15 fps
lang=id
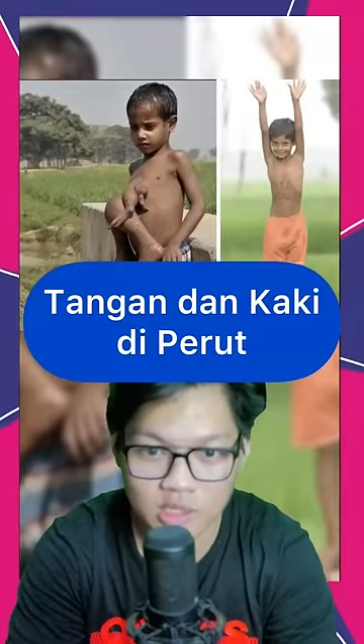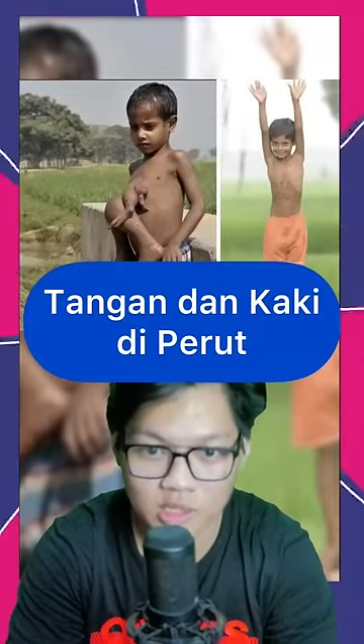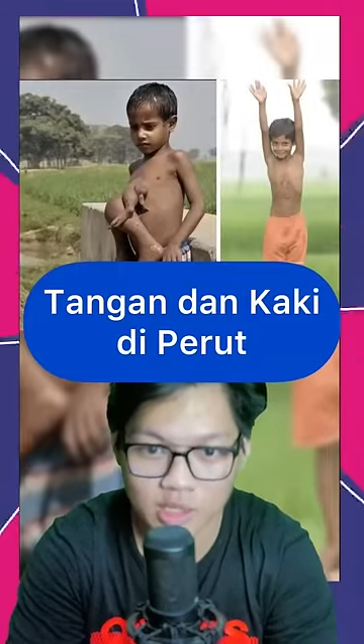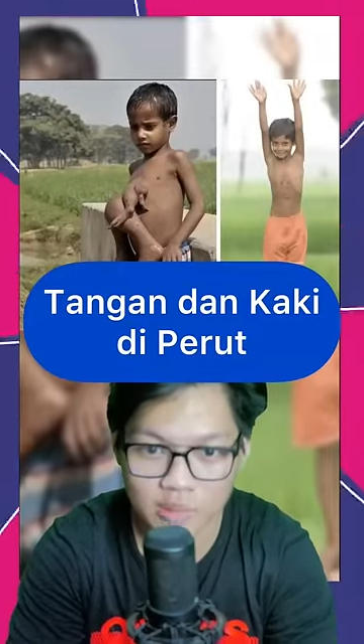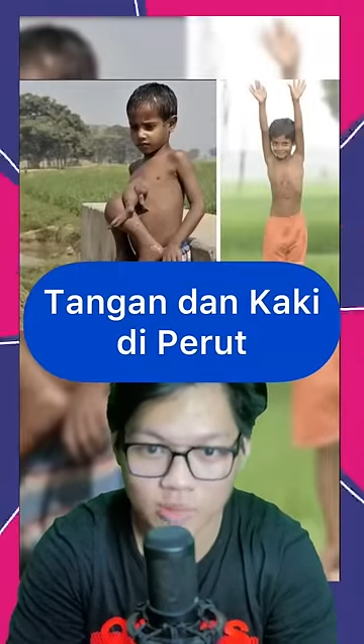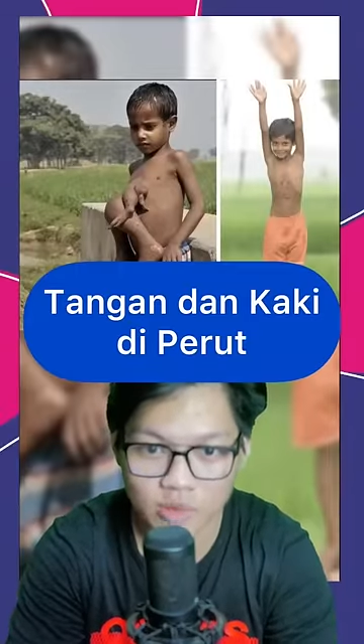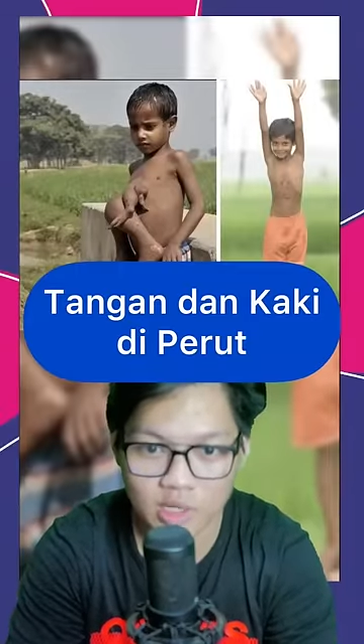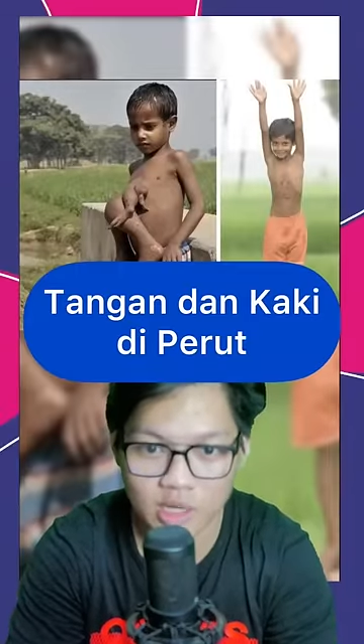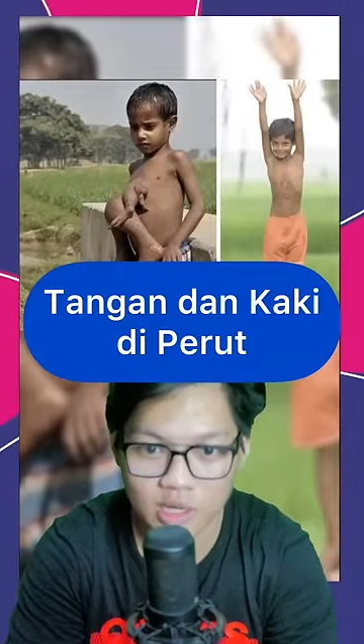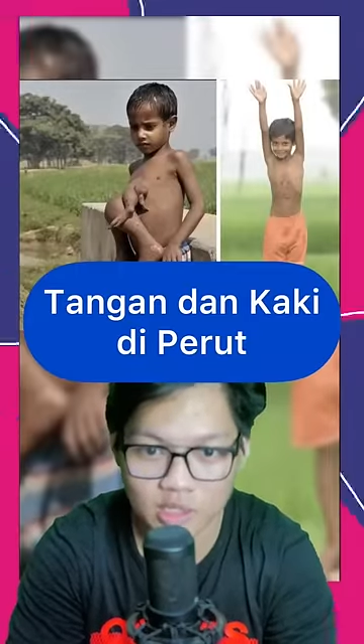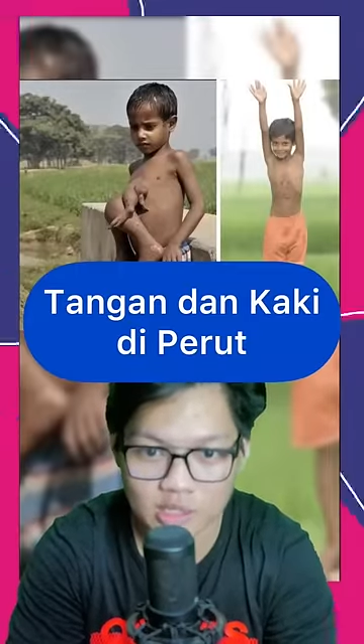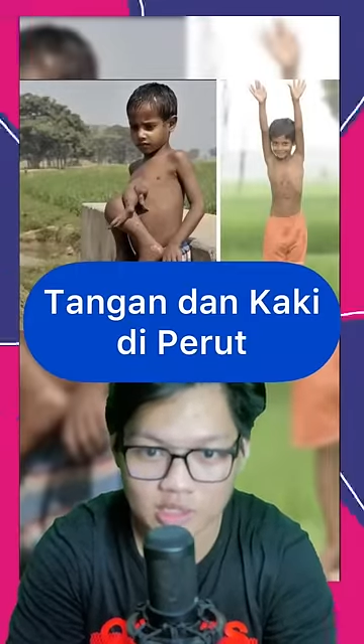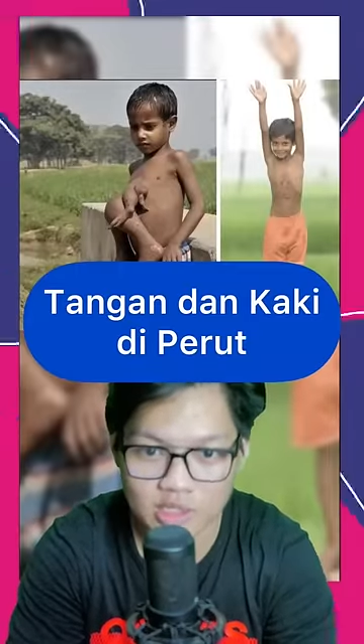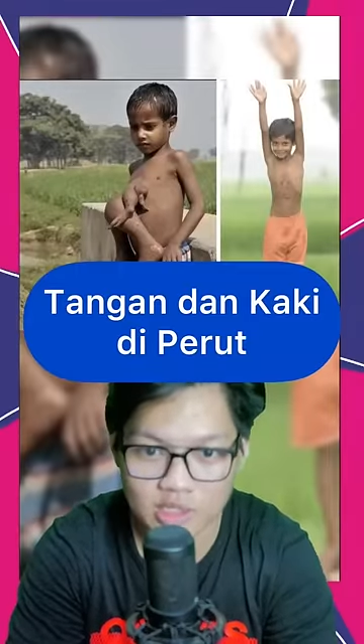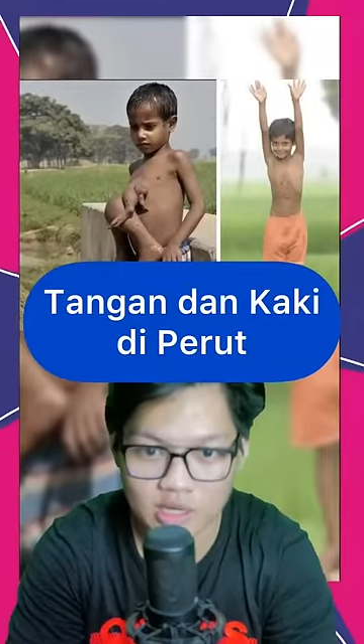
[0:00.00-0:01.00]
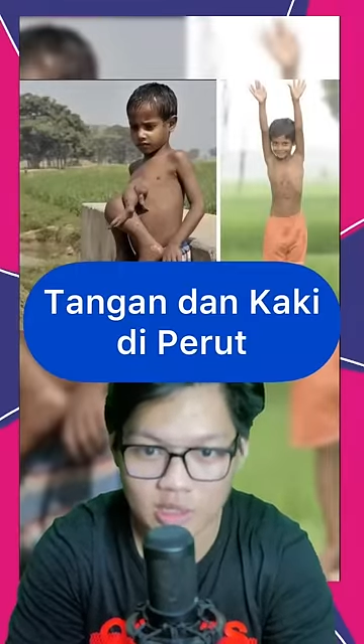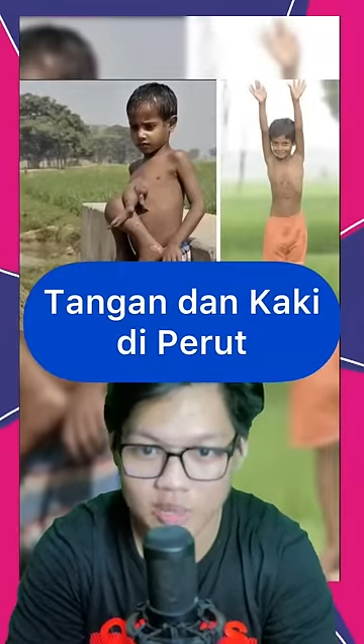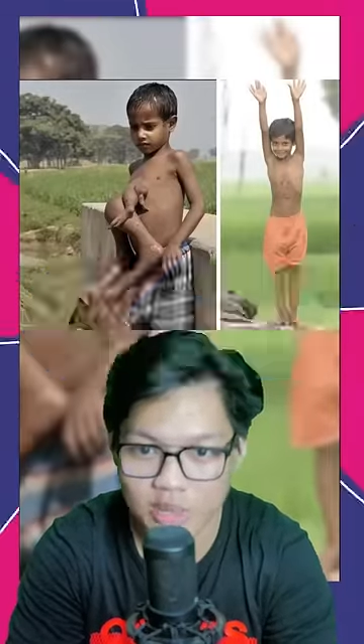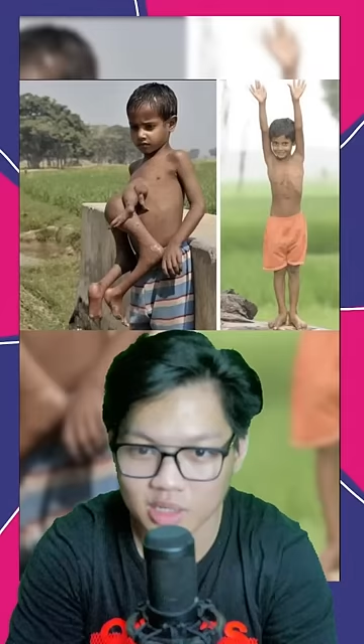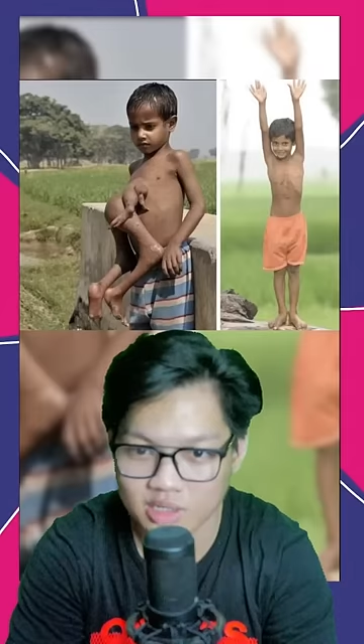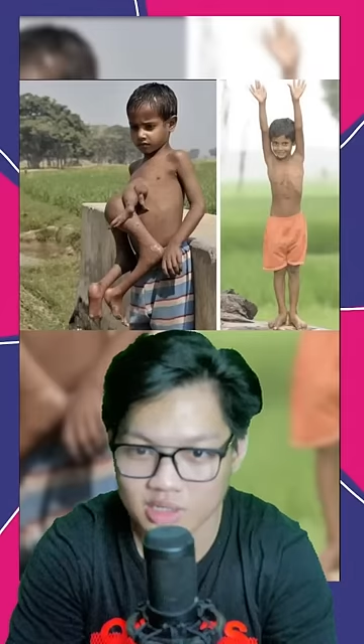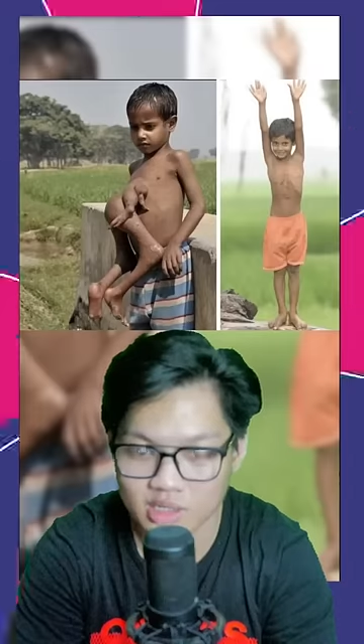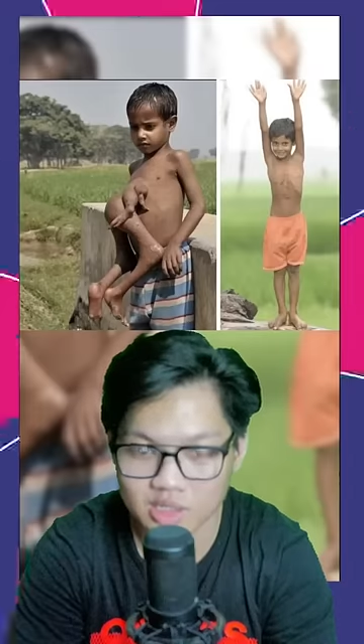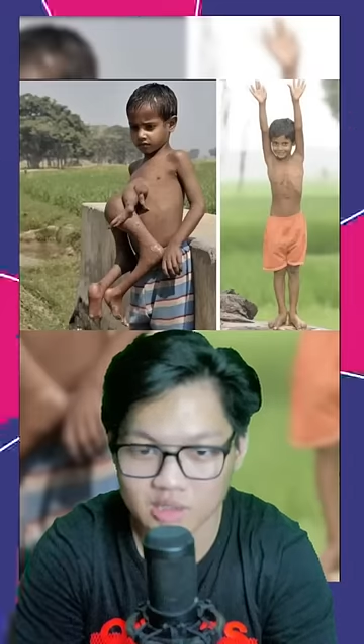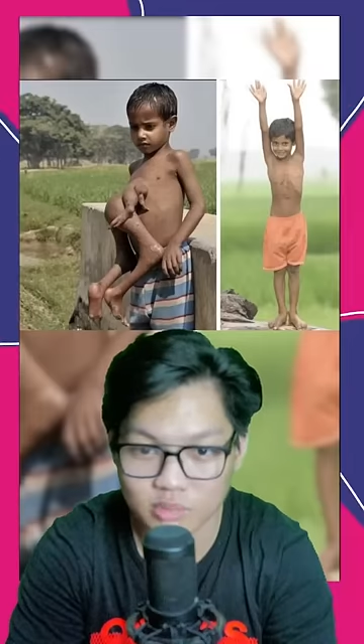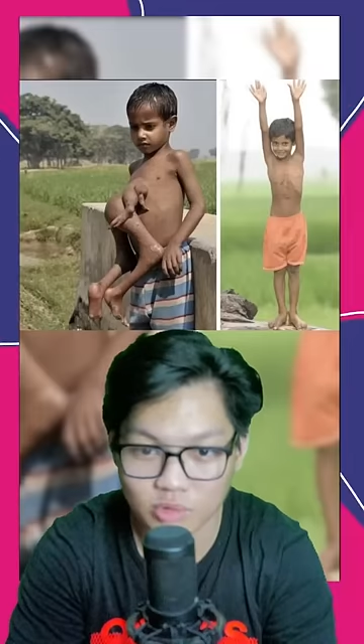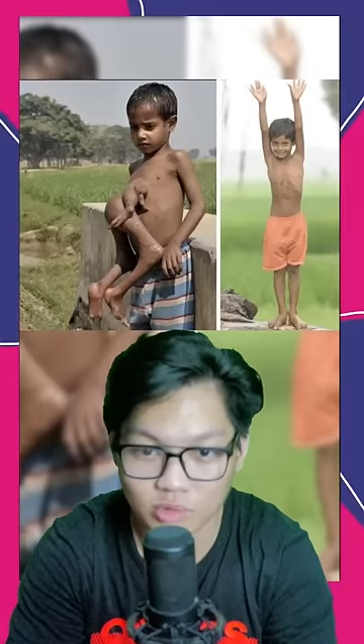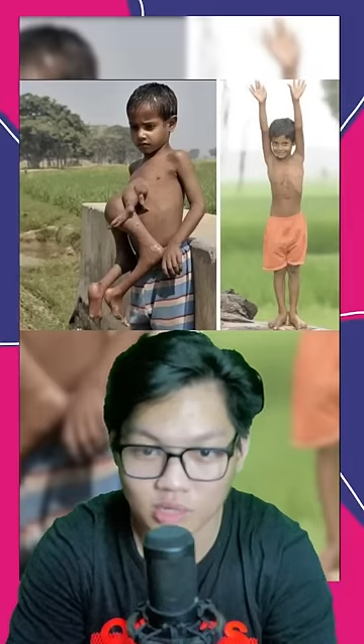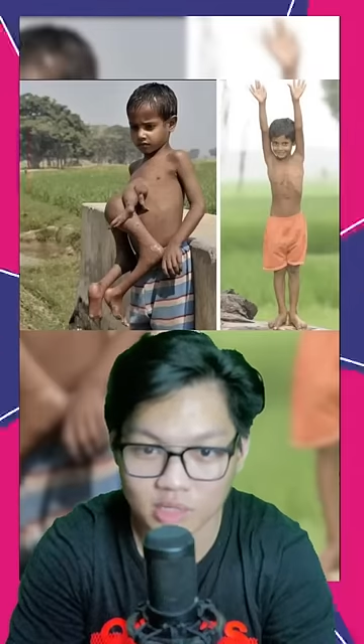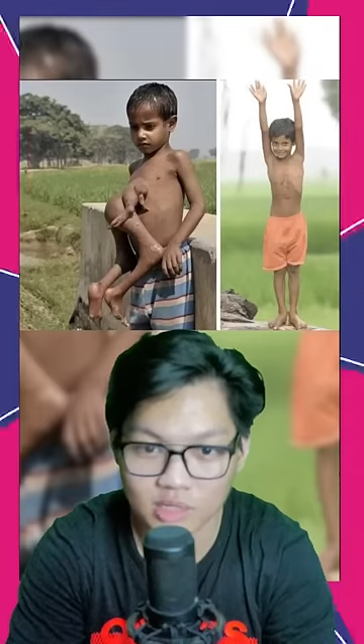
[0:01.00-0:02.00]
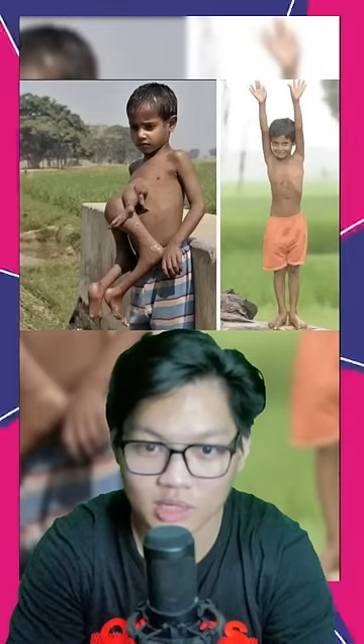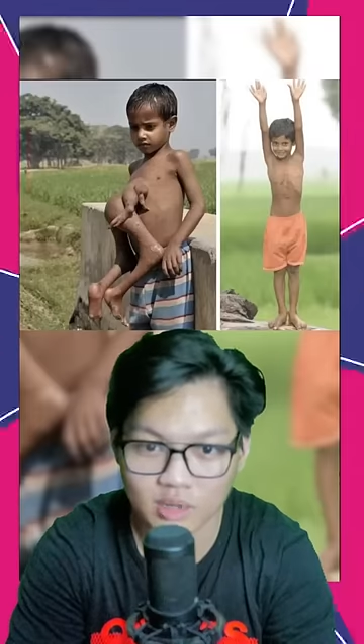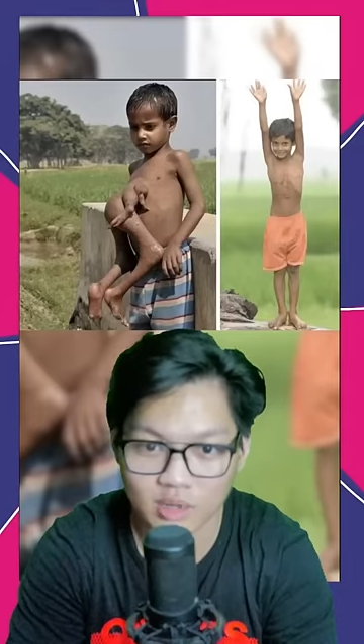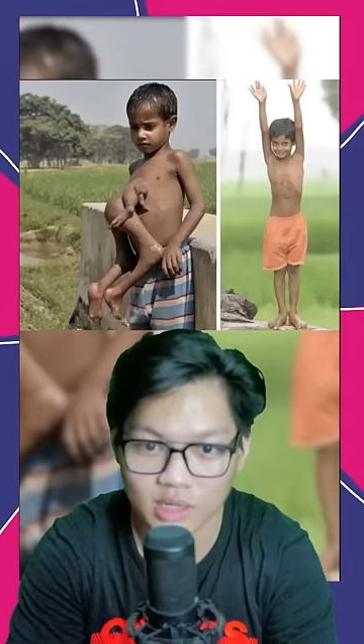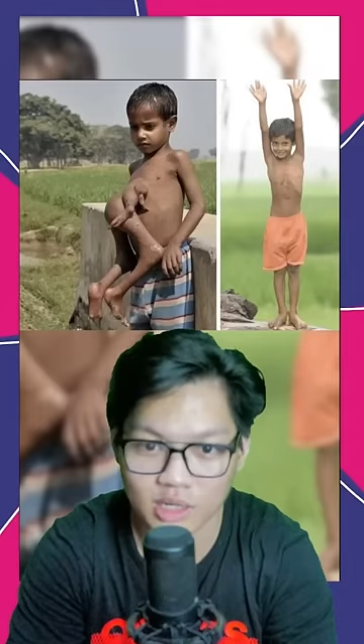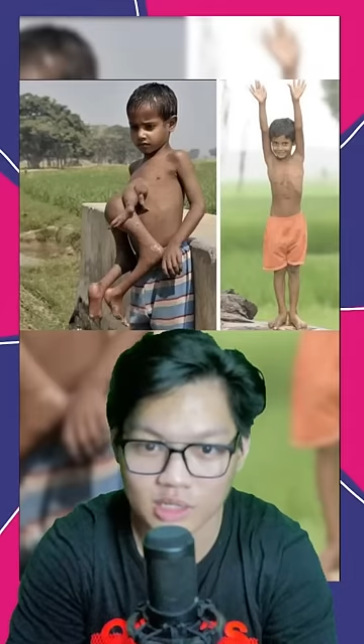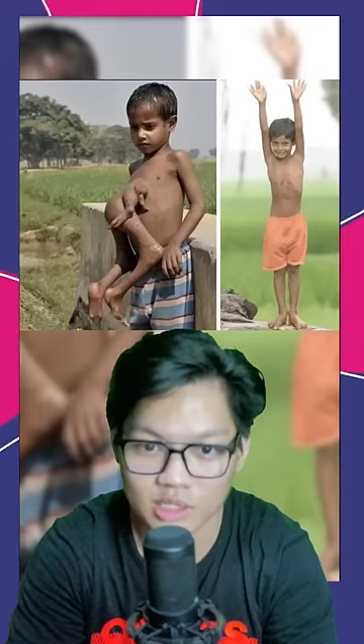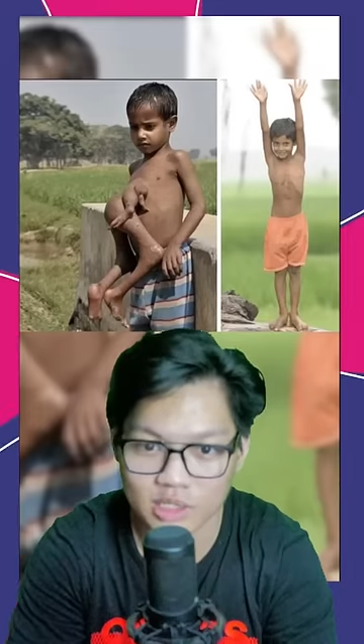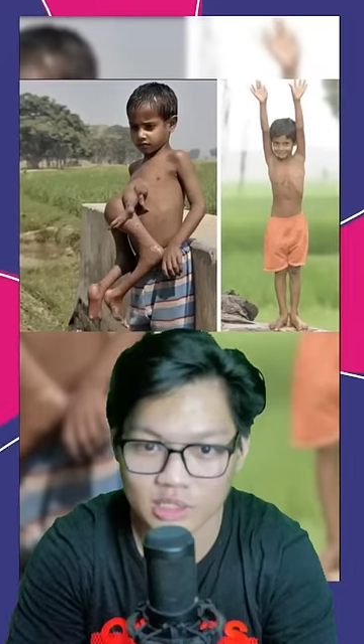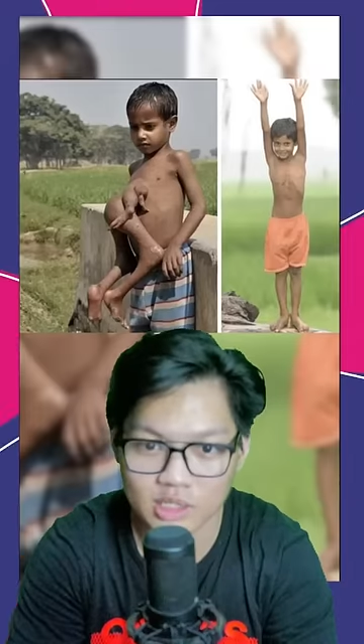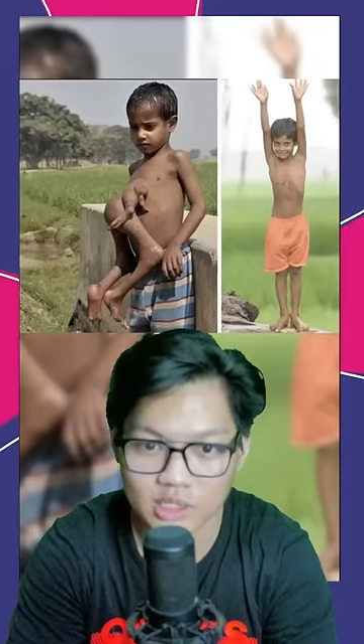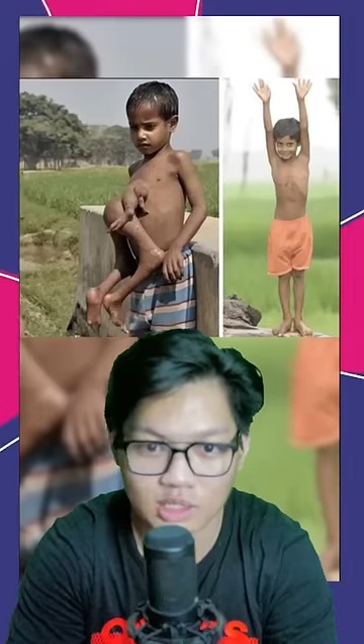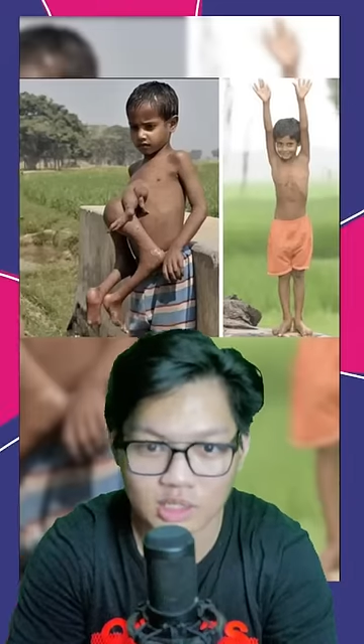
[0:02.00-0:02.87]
Namun hal ini telah berhasil disembuhkan dan anak ini telah